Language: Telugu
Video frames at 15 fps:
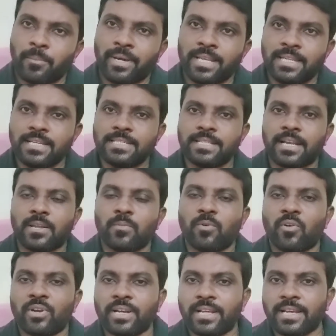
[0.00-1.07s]
మళ్ళీ
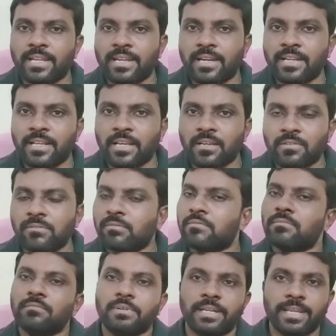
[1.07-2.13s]
జగన్మోహన్ రెడ్డి గారిని అడిగారు
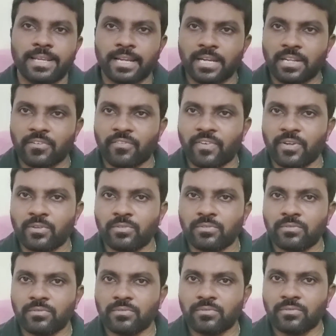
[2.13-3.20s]
టికెట్ ఇవ్వను
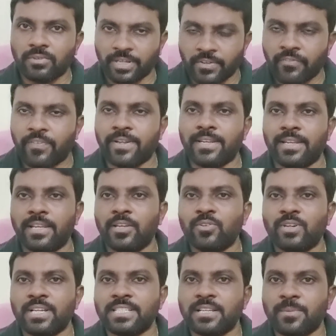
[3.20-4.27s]
ఇవ్వలేను
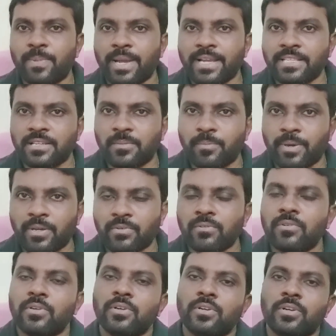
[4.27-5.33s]
అని చెప్పి ఆయన చెప్పారు
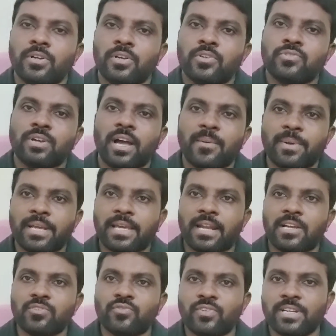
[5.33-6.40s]
సో ఆమె
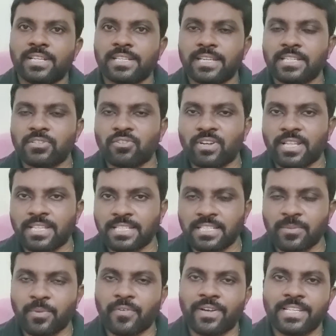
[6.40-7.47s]
క్రాస్ ఓటింగ్ చేసి ఉంటుందని
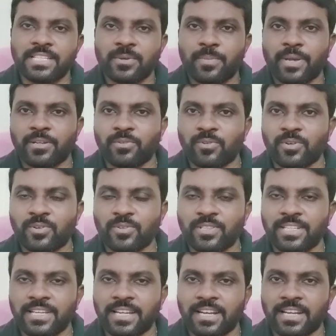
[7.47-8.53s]
చెప్పి వైసీపీ
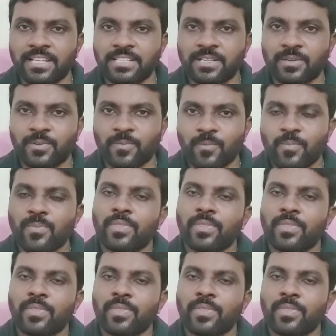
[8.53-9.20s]
అనుకుంటుంది అని రాశారు